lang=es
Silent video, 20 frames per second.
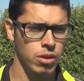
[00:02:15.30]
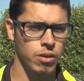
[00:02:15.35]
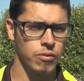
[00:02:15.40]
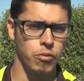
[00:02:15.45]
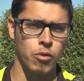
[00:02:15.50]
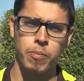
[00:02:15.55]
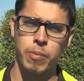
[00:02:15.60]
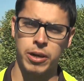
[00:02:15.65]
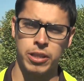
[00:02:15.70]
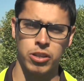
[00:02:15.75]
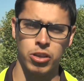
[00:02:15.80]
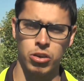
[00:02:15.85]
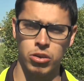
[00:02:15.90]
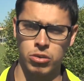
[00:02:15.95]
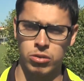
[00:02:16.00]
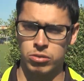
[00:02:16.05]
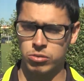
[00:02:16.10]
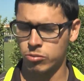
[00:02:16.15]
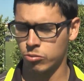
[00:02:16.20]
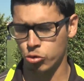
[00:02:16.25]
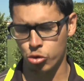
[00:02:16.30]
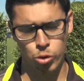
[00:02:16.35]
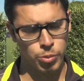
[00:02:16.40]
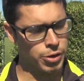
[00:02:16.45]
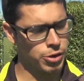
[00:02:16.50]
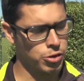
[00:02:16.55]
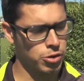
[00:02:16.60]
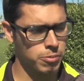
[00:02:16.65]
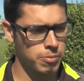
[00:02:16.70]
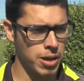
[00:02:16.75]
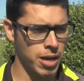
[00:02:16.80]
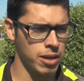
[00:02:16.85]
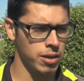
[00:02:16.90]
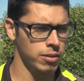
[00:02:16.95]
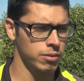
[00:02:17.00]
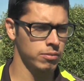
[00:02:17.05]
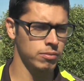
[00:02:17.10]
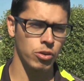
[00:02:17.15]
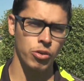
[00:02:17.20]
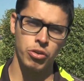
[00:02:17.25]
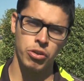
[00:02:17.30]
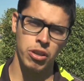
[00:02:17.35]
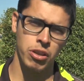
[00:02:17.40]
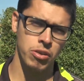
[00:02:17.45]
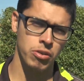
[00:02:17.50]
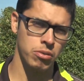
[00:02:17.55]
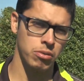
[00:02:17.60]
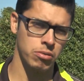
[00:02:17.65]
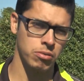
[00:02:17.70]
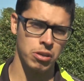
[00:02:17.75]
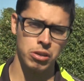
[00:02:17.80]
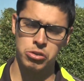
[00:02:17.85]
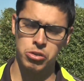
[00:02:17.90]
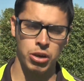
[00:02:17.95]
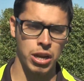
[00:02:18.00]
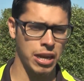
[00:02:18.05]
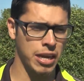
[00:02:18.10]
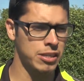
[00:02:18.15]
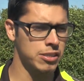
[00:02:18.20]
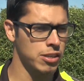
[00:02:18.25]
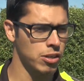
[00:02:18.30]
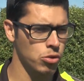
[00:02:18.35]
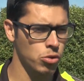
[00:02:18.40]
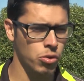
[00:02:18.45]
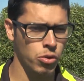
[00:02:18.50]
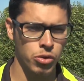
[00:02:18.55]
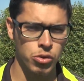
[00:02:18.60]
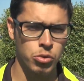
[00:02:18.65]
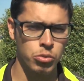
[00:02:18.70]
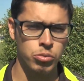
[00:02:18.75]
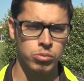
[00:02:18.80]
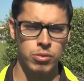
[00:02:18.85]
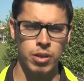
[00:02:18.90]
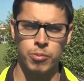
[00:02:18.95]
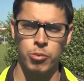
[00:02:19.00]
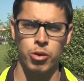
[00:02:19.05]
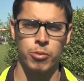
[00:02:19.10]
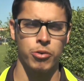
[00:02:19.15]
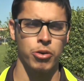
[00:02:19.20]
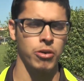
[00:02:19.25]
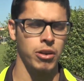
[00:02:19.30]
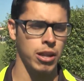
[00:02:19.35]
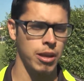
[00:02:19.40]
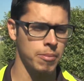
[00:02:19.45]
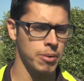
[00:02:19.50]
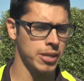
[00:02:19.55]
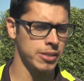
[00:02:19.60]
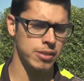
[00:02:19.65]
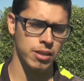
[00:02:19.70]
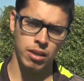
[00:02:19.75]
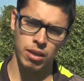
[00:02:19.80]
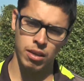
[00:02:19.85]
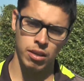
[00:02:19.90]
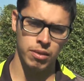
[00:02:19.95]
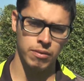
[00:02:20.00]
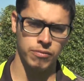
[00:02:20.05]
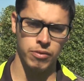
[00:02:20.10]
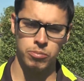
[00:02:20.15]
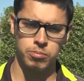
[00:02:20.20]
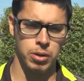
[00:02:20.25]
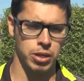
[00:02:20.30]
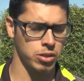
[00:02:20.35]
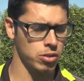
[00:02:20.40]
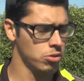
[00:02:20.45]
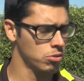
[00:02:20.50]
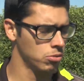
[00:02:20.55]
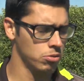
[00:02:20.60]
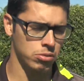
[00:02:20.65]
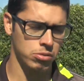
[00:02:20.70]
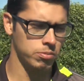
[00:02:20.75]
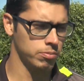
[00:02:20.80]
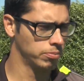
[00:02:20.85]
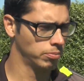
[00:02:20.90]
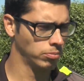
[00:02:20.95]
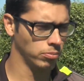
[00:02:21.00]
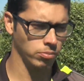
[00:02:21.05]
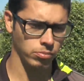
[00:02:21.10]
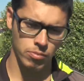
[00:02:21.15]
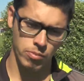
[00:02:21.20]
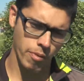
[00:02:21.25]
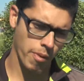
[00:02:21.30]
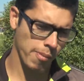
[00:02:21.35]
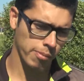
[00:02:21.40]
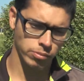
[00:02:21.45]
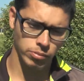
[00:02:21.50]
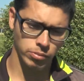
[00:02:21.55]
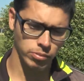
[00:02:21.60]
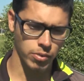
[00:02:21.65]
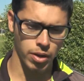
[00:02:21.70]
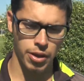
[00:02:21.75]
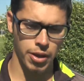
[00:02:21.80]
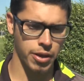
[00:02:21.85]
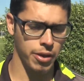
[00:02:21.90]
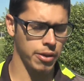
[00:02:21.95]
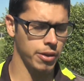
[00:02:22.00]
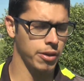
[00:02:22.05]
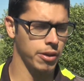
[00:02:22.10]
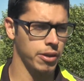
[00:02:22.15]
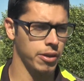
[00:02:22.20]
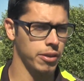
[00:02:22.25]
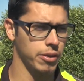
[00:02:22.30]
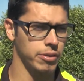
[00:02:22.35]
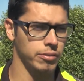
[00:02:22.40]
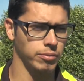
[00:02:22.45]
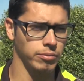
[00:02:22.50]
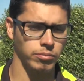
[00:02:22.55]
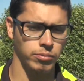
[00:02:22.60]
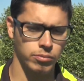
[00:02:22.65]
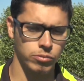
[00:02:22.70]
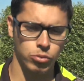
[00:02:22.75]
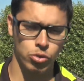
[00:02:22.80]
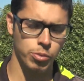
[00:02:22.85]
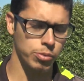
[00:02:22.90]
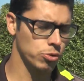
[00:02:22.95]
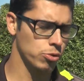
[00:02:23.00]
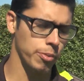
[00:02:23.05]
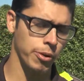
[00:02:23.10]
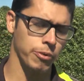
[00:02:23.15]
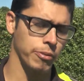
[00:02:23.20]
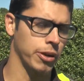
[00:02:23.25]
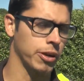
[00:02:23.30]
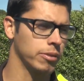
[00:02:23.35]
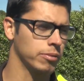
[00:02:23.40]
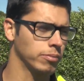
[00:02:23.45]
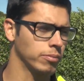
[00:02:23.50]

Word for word: Fue un partido súper normal, los niños dentro de la cancha no hubo ningún tipo de problema, así que fue un partido eh, súper bueno.